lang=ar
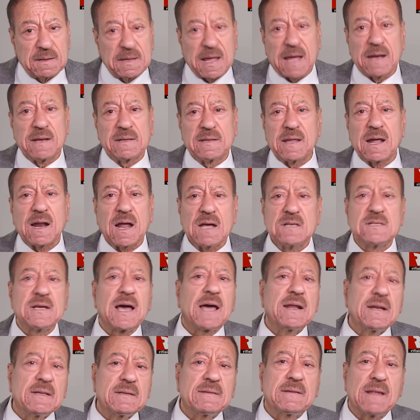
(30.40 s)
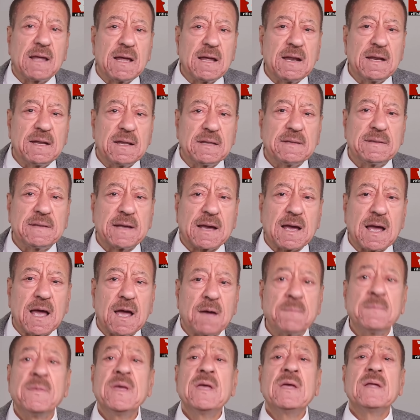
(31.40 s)
يعني تراجع عن
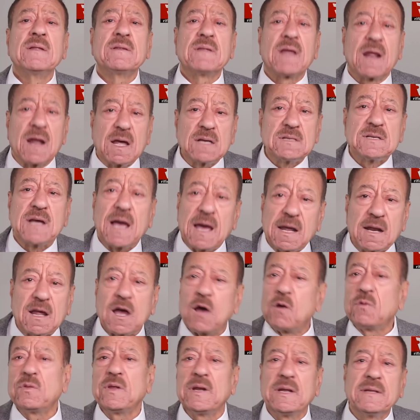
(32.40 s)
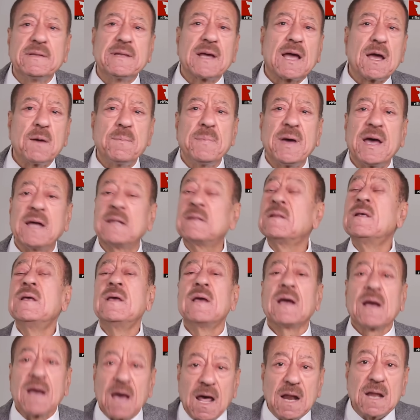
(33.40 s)
الانتخاب تراجع عن خوض الانتخابات
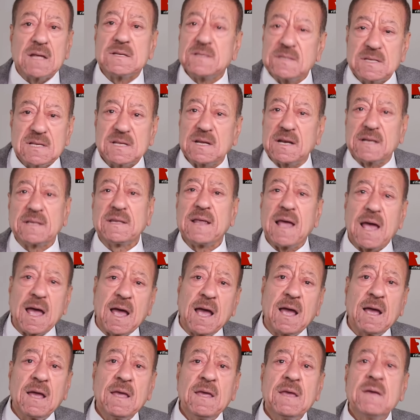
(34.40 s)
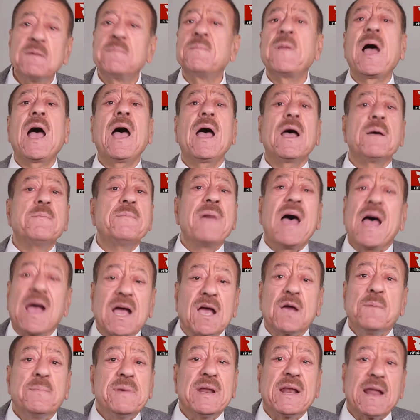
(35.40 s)
خلص ارتاح ما ما
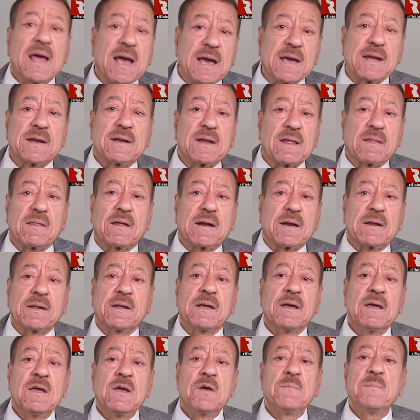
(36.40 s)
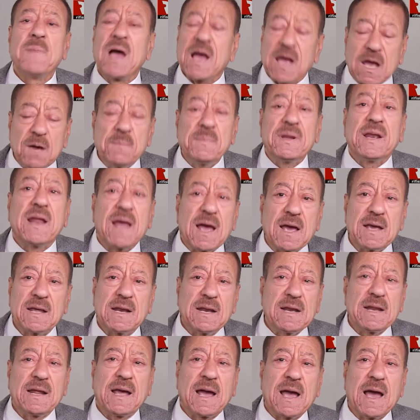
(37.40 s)
قبل هاي النظريه ما قبل هاي
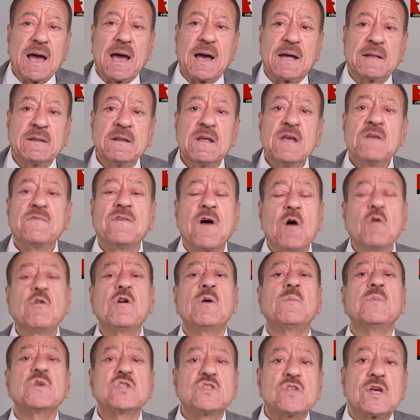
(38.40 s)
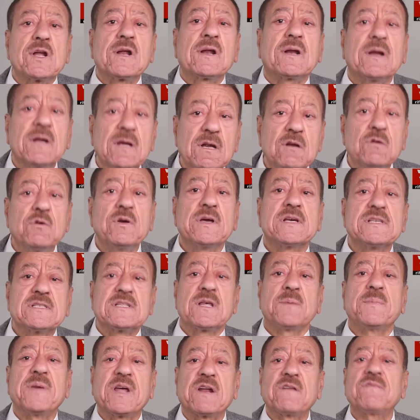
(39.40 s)
الايحاءات فهو مصر انه
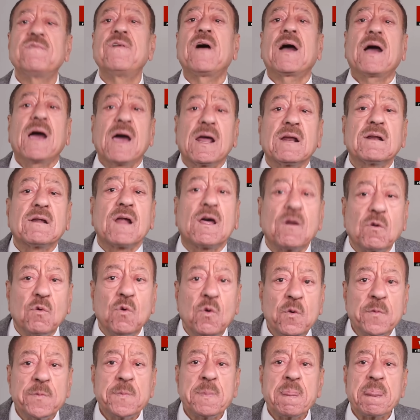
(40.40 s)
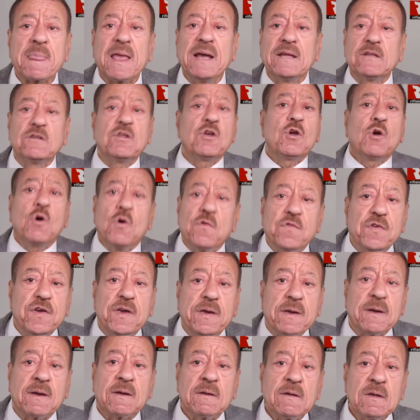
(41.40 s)
يستمر فقرروا يطيحوا
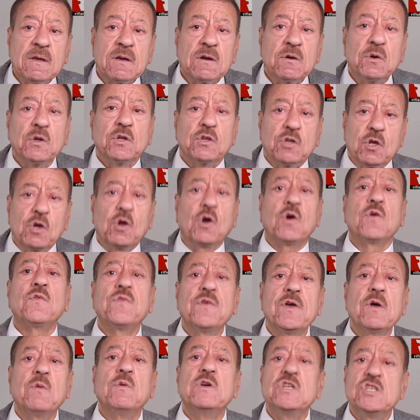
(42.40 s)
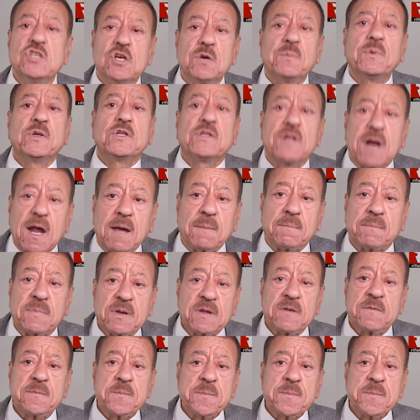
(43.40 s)
فيه ويطيحوا فيه ويجيبوا ترامب